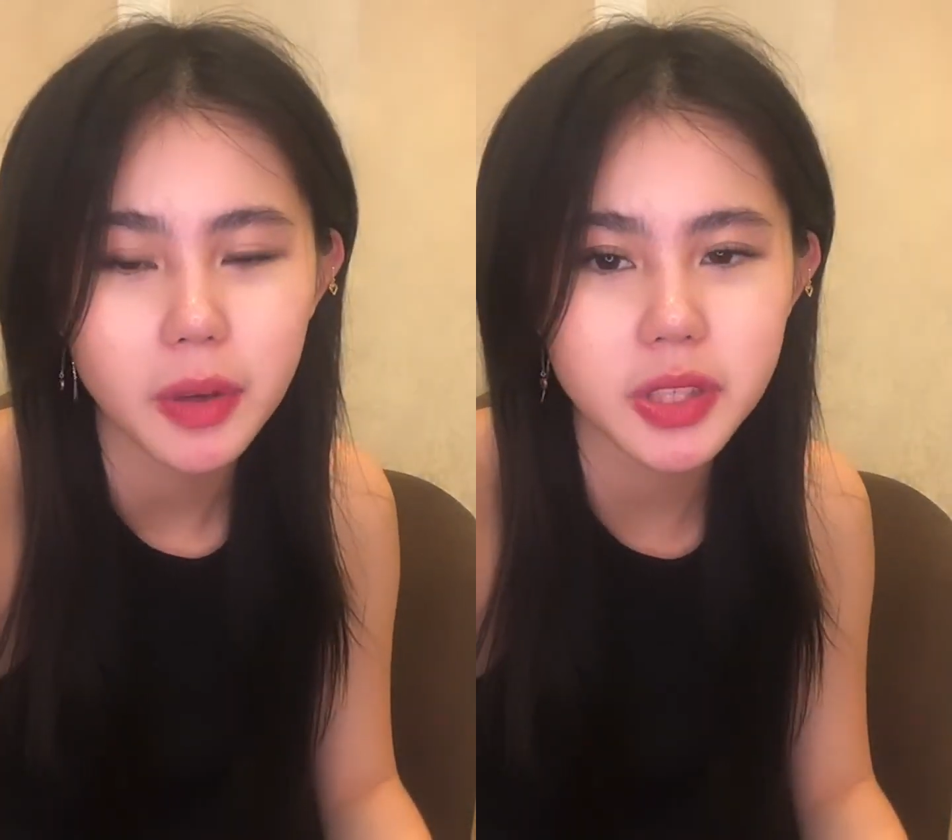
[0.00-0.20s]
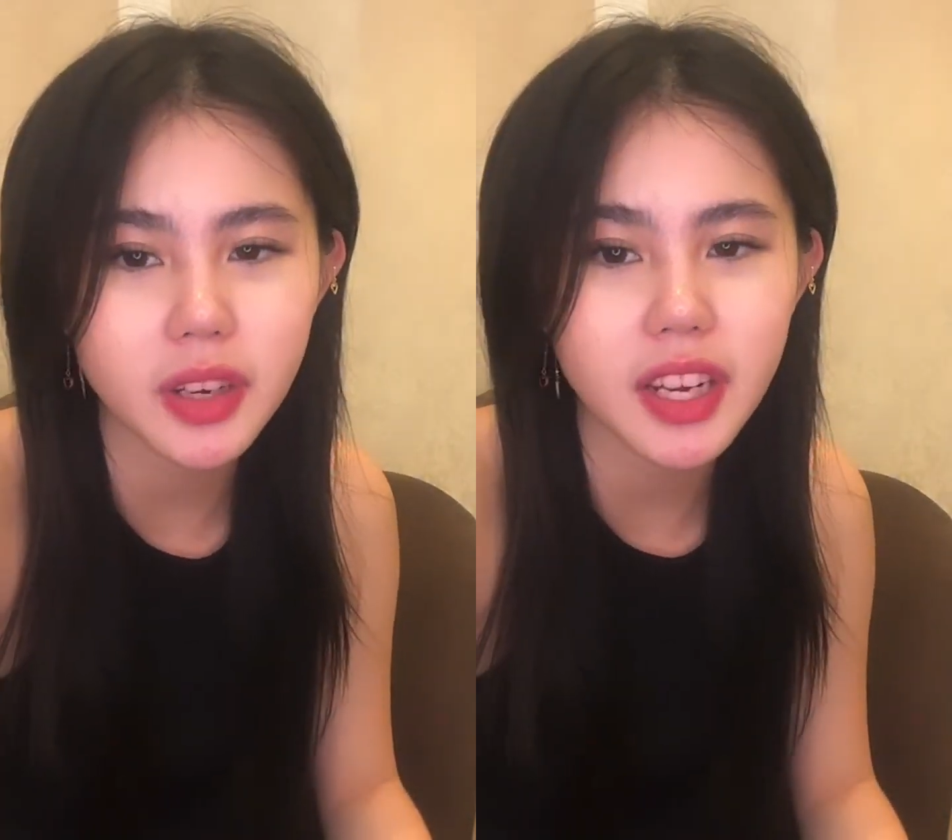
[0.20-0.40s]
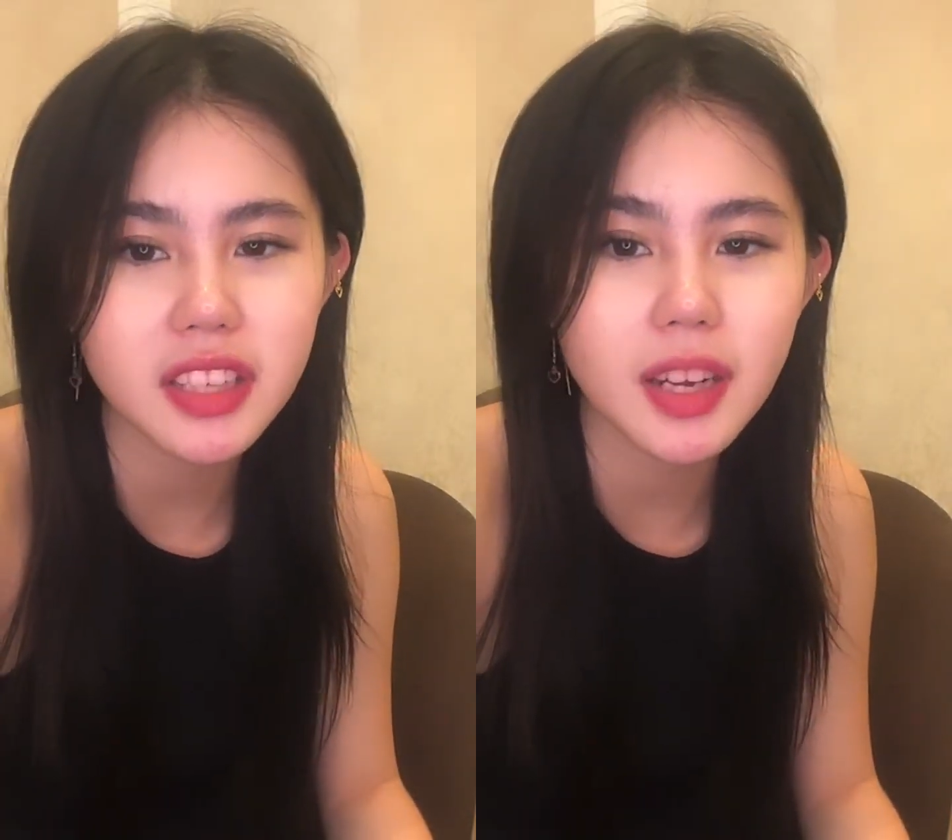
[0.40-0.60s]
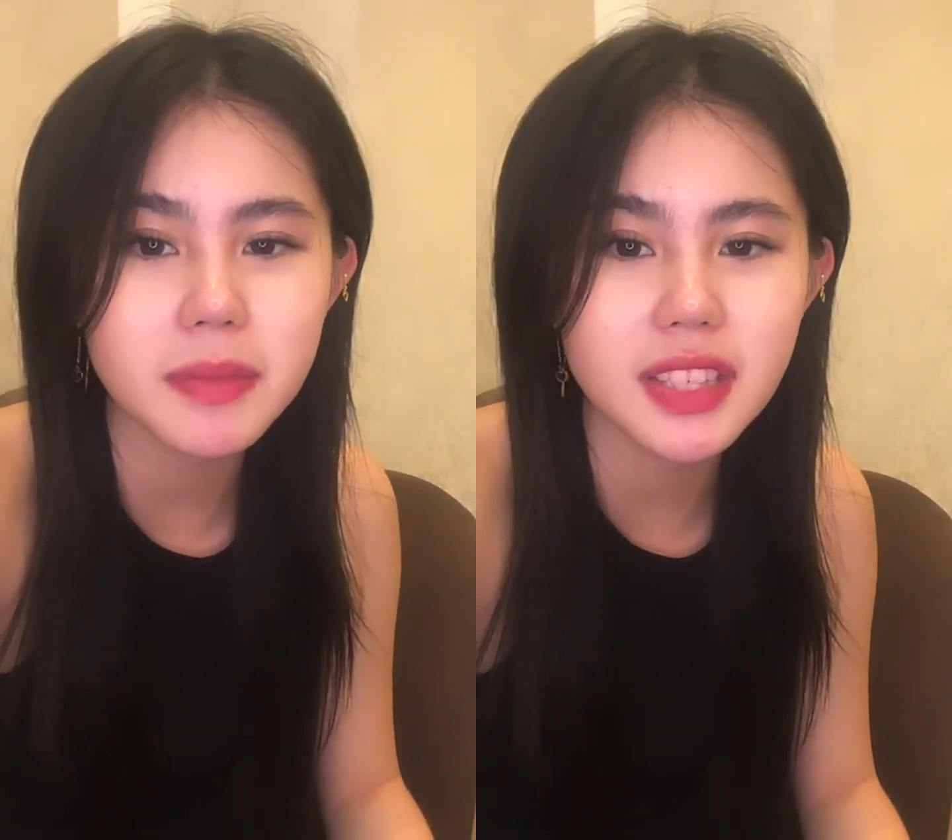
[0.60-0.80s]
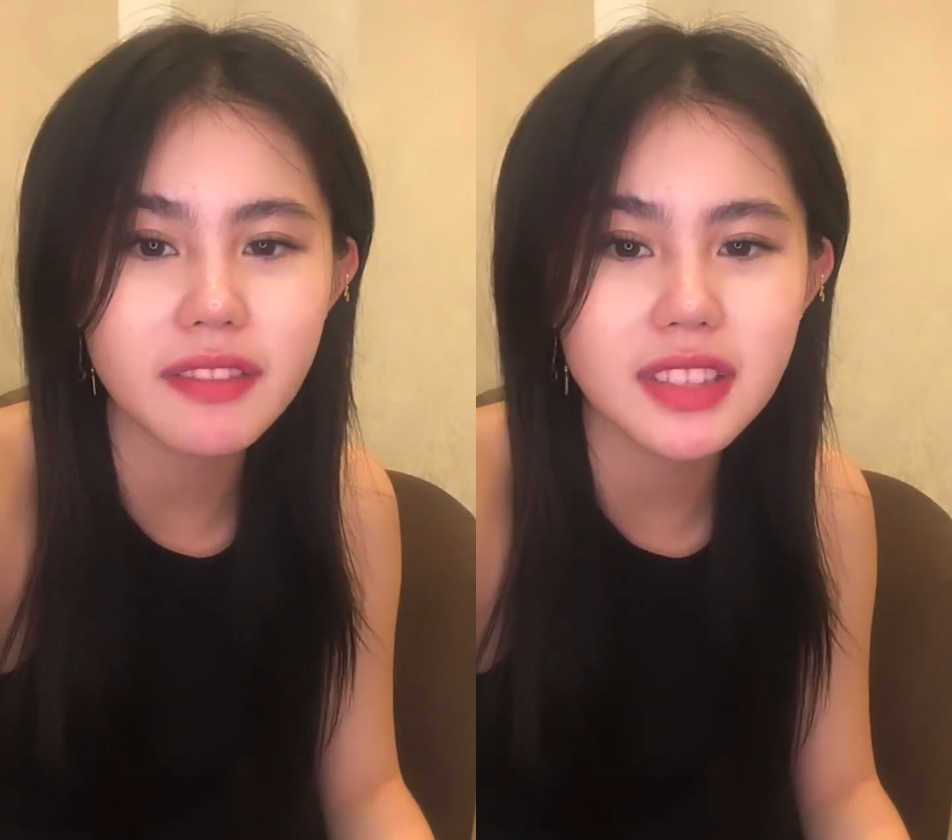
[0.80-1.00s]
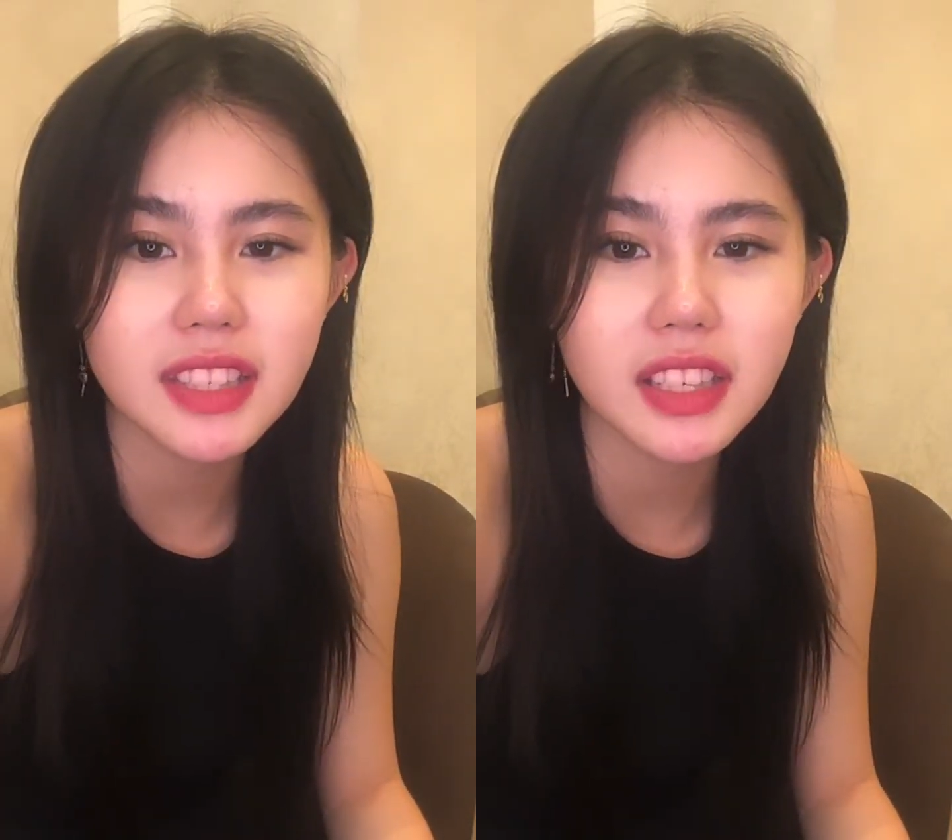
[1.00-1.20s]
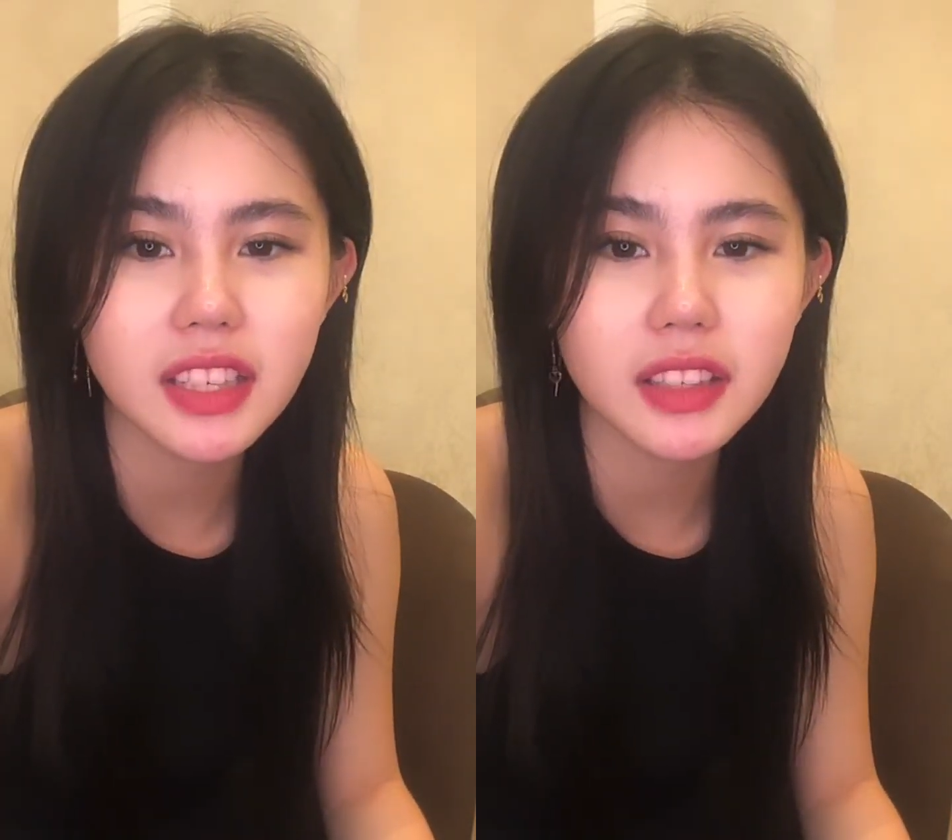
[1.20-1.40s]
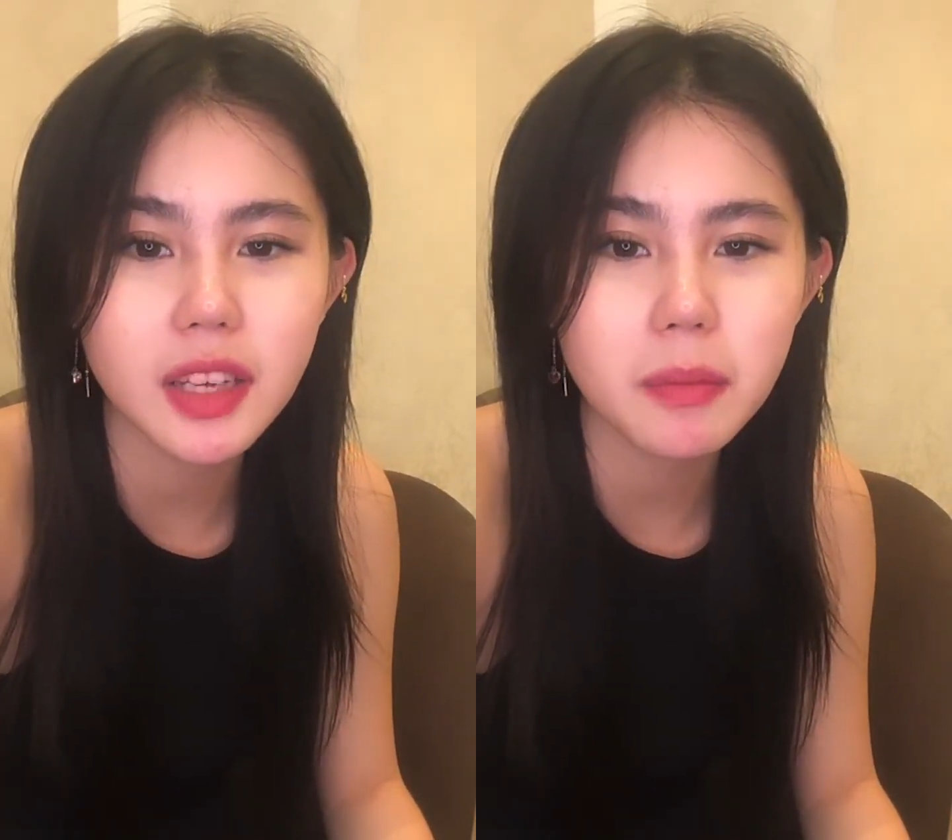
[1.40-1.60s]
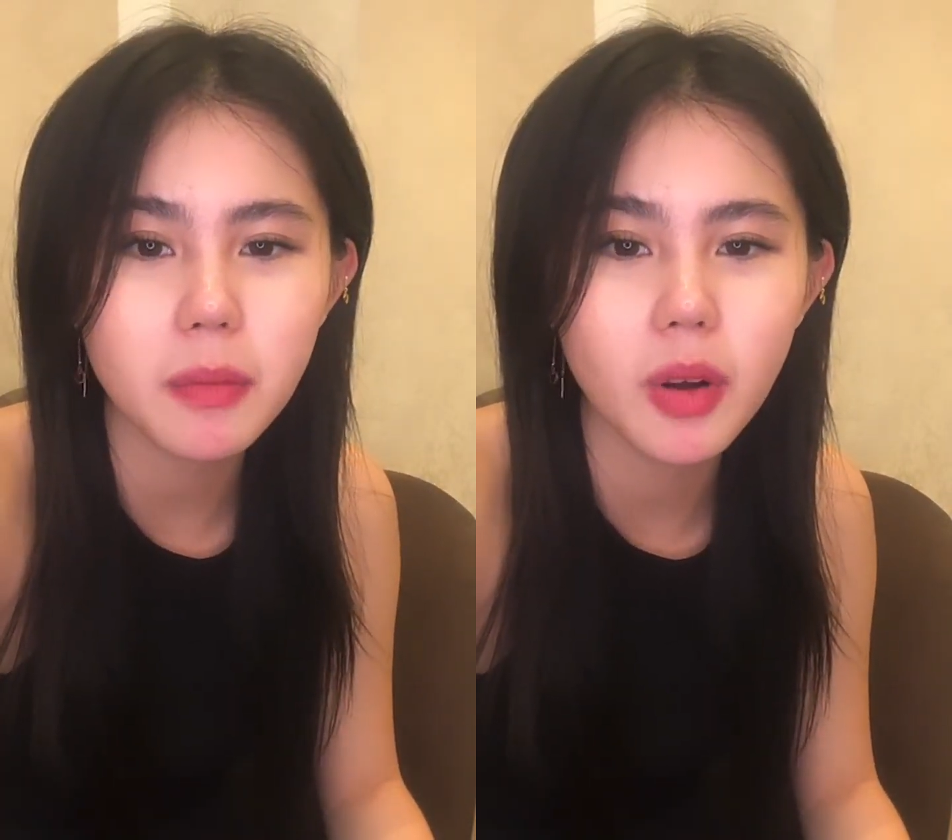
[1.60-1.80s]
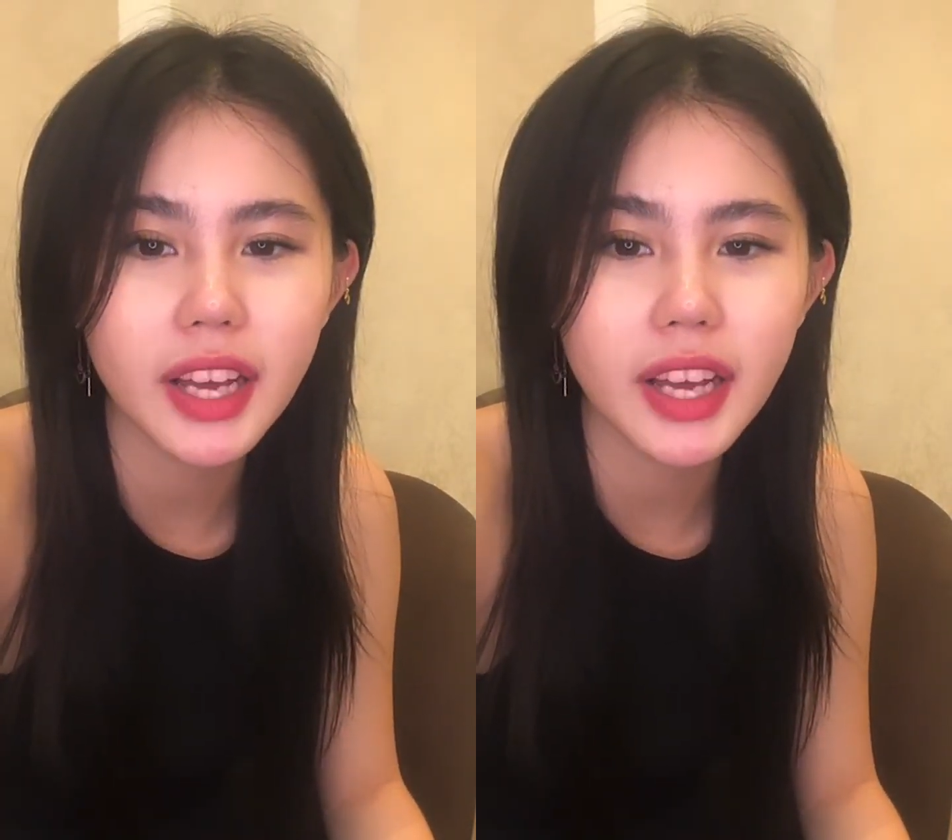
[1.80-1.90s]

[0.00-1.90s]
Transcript: what's your age I'm 17 nickname